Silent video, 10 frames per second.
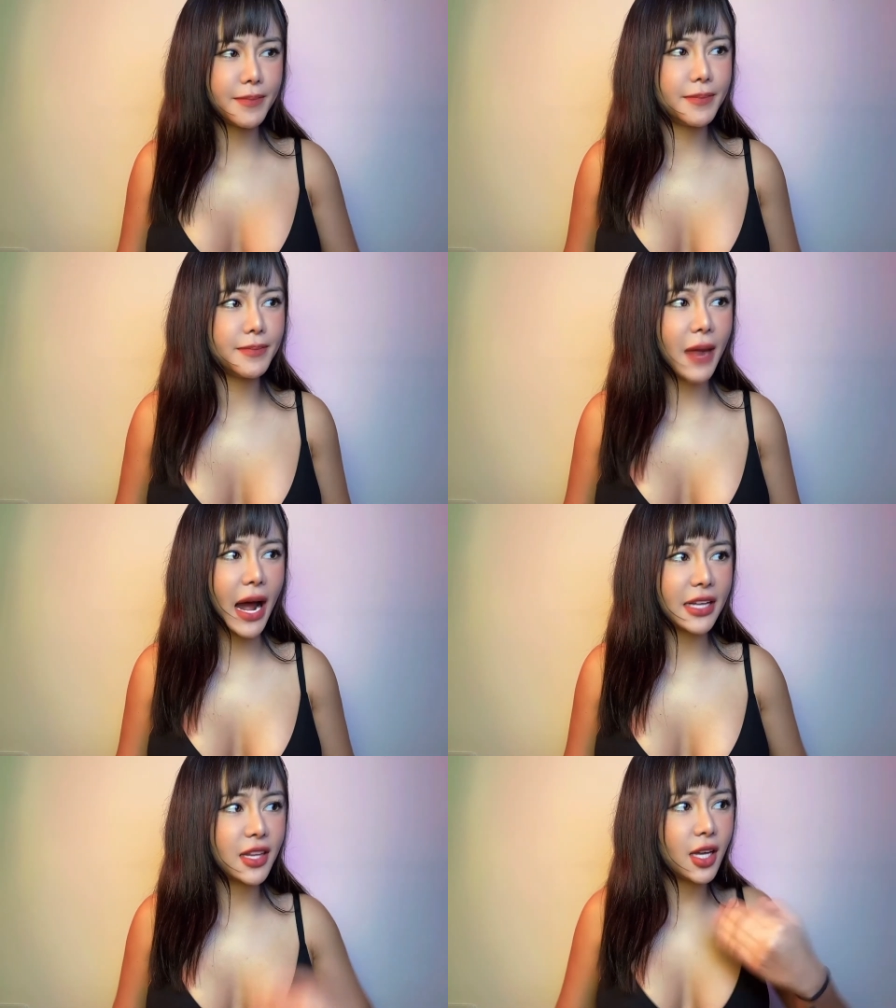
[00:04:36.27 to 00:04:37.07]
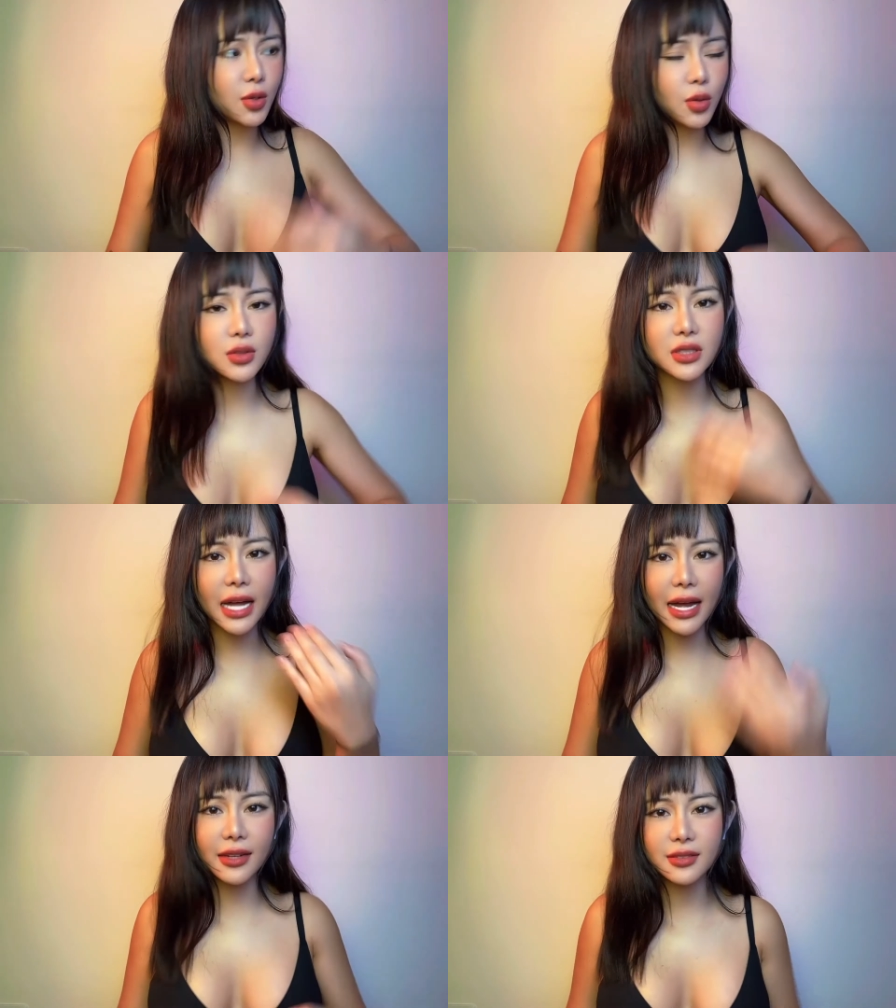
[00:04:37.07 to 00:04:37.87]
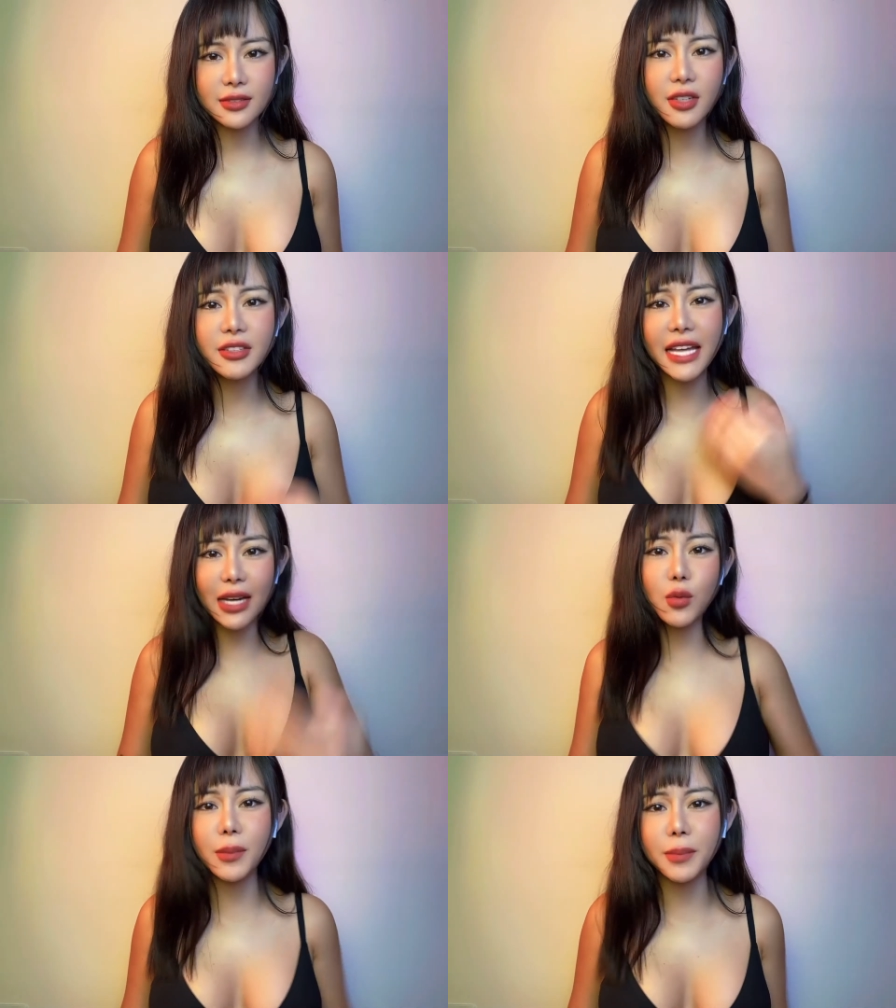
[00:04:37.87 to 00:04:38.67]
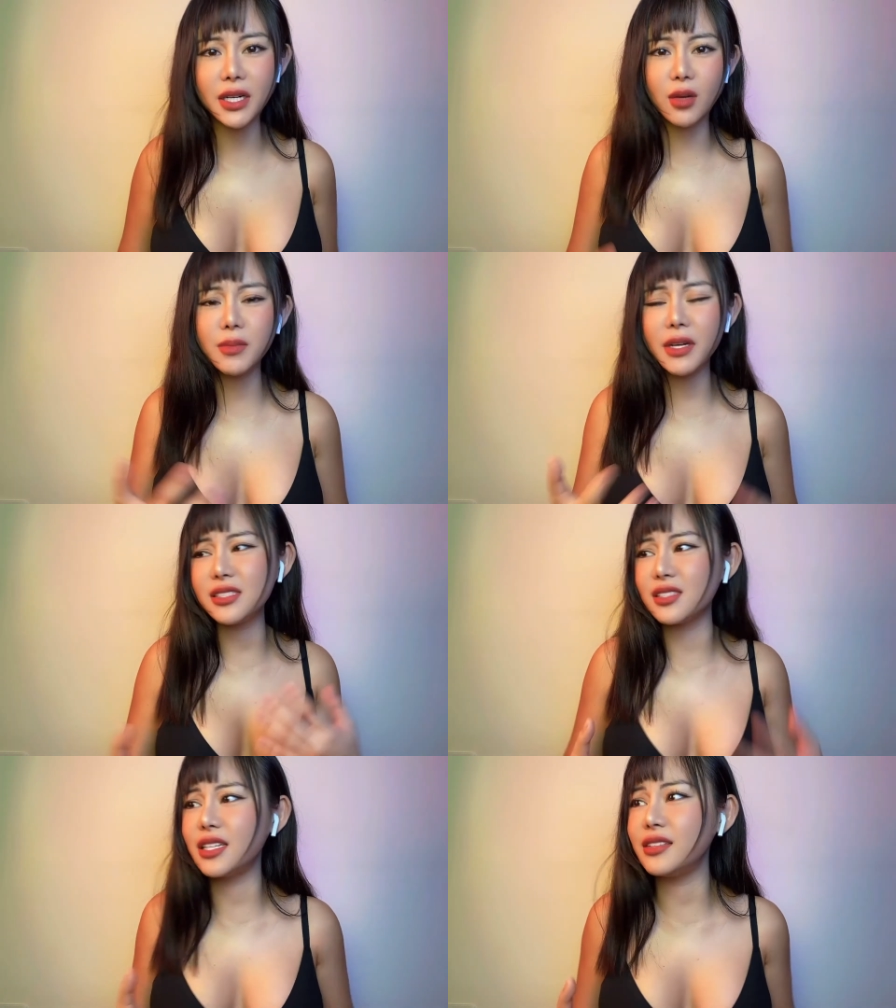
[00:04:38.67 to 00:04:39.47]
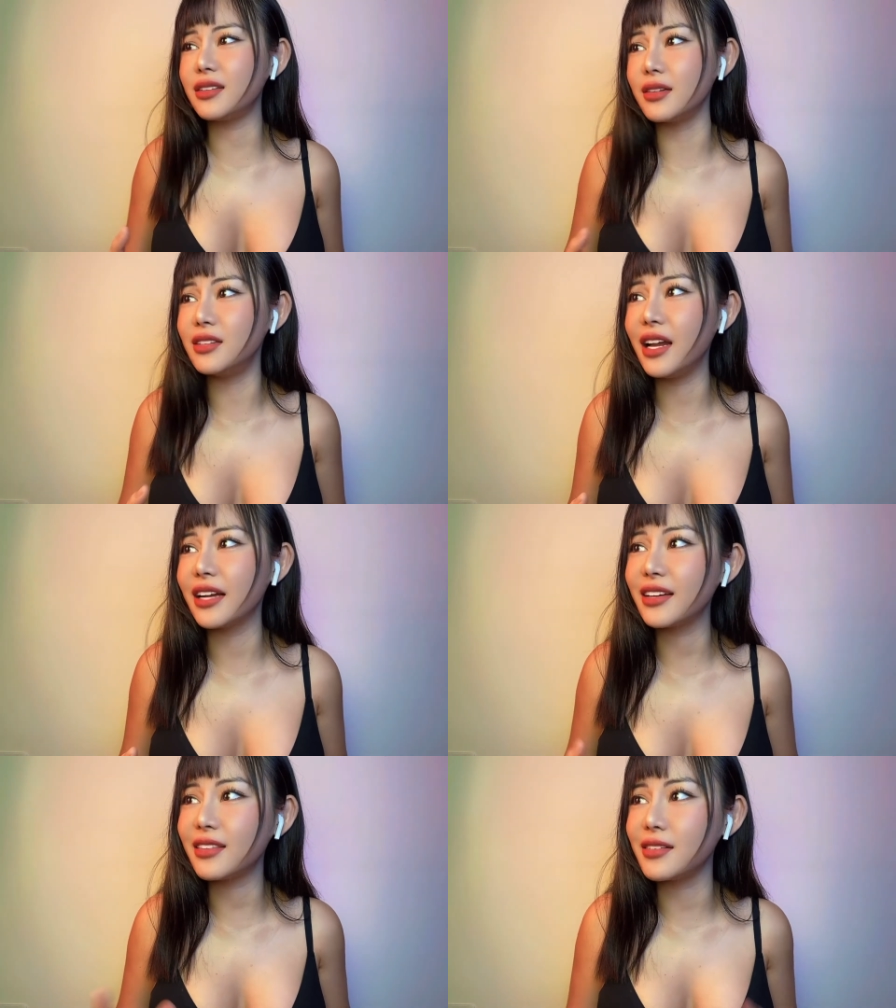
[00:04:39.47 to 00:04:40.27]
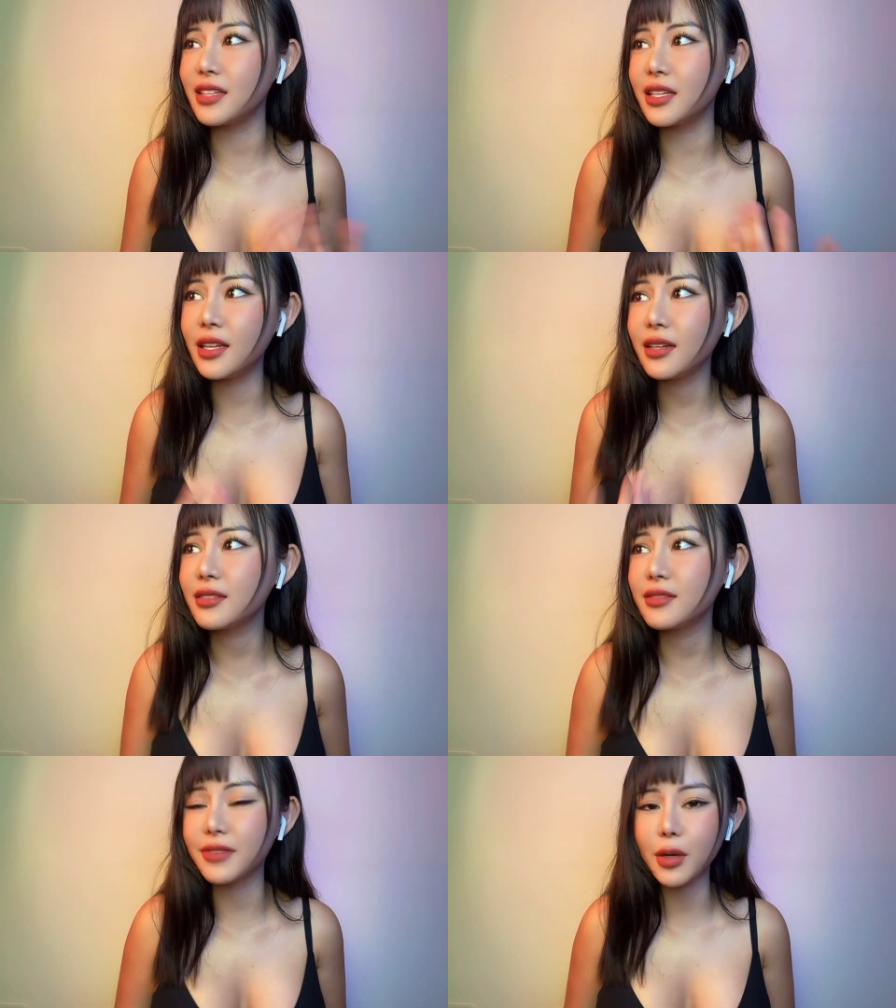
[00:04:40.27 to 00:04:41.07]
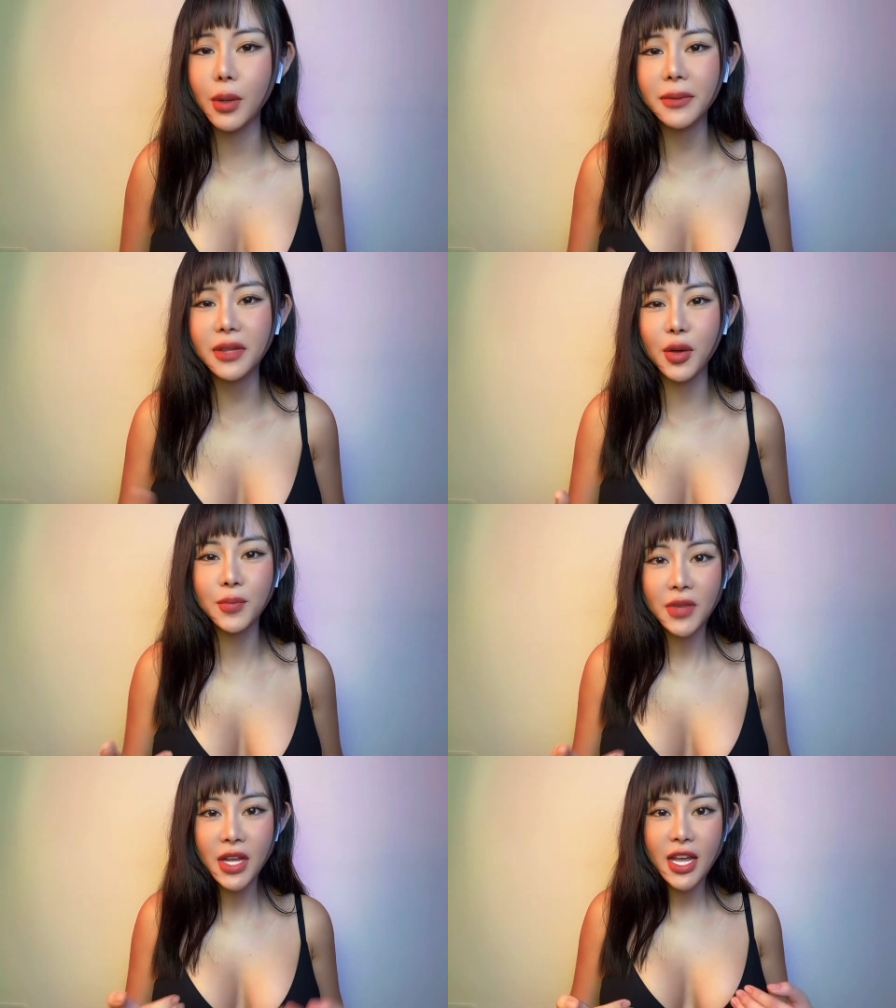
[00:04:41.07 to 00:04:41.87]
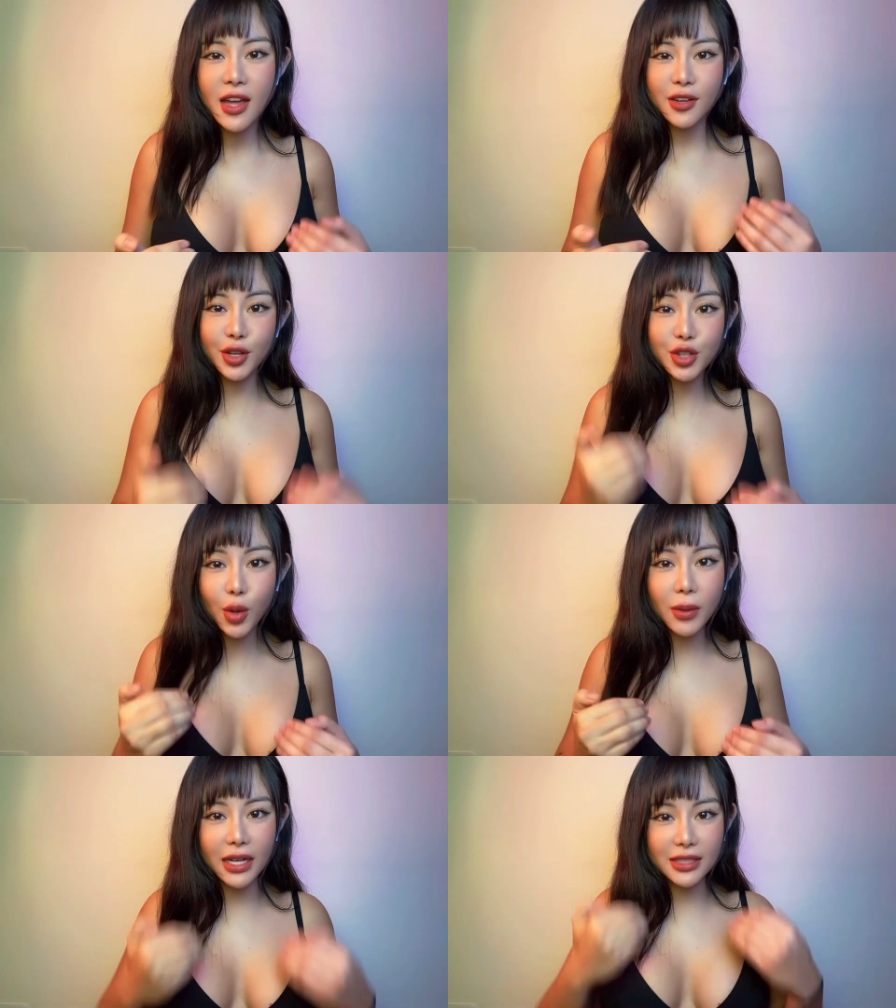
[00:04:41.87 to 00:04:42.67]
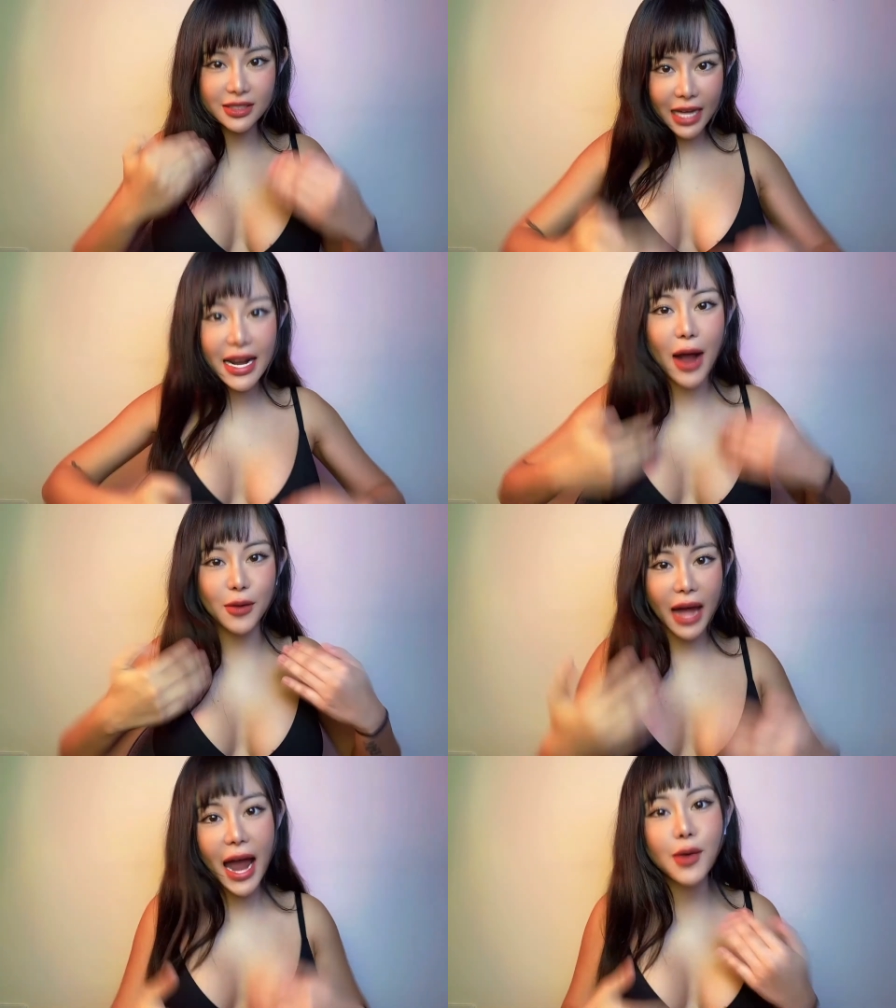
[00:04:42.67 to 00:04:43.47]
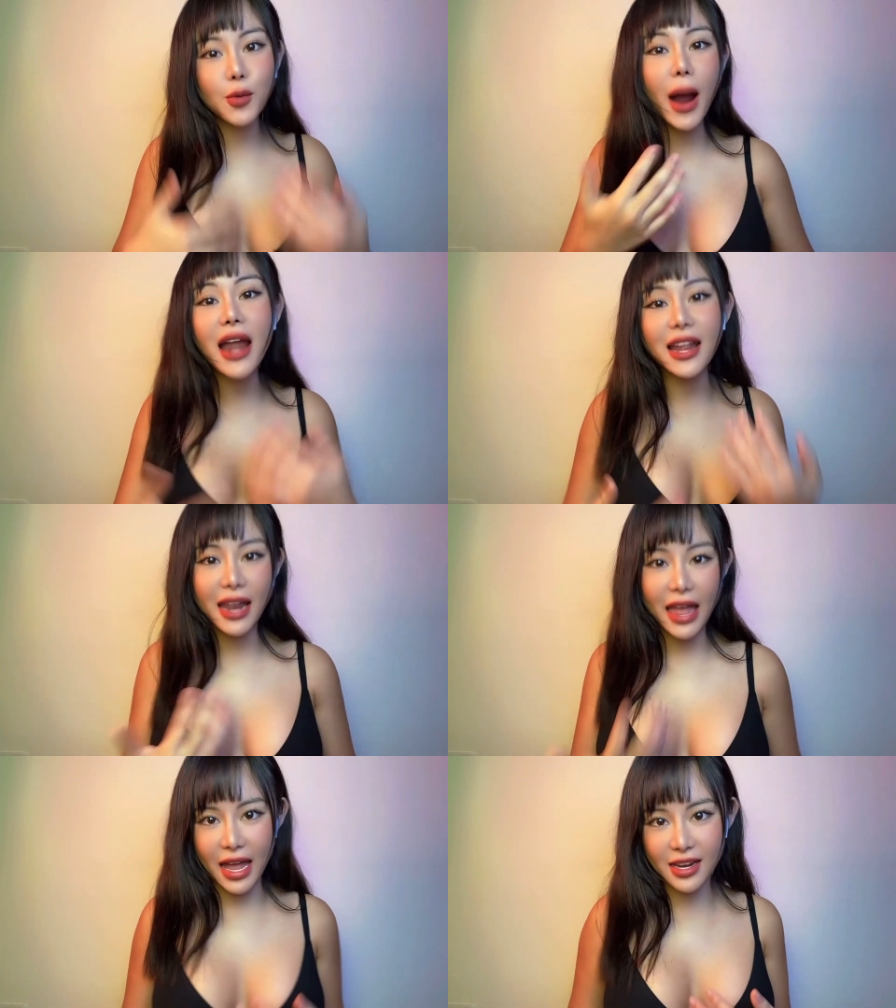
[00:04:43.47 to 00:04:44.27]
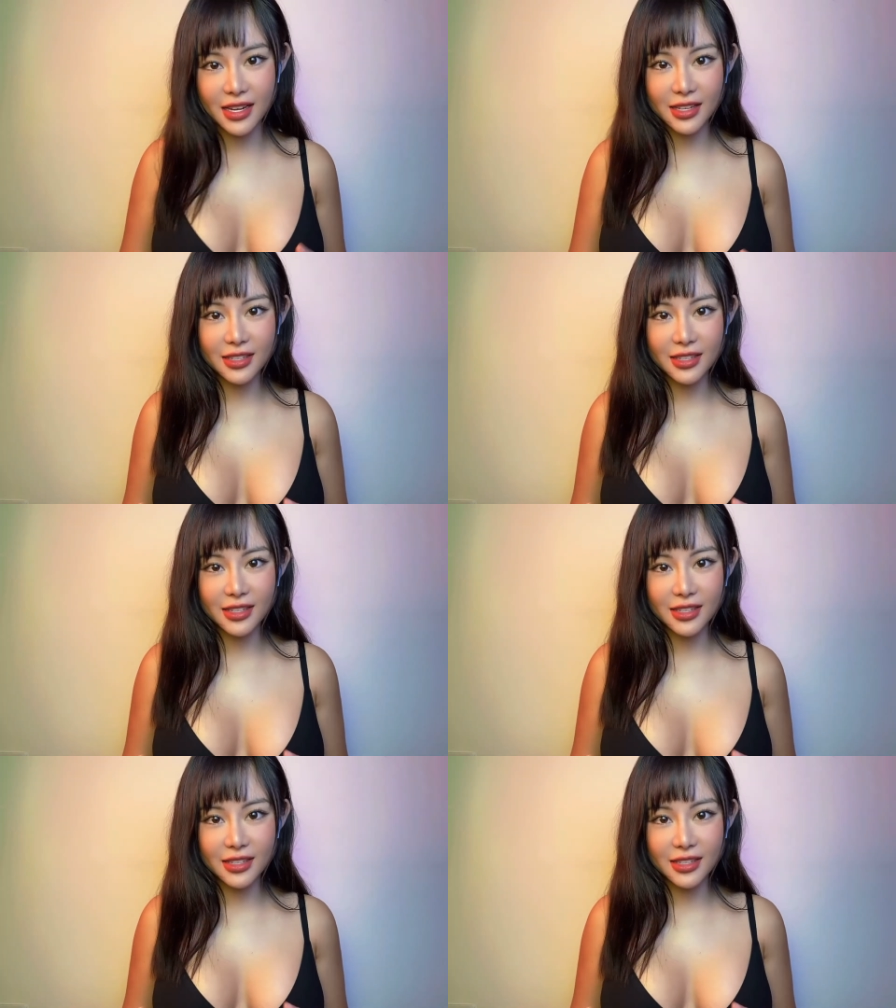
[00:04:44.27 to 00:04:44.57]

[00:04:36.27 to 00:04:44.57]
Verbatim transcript: bài tiết của người ta nó nhanh quá bên không biết cái từ đó là cái từ gì tiếng việt quên mất tiêu nói chung là người ta đào thải quá là lẹ đi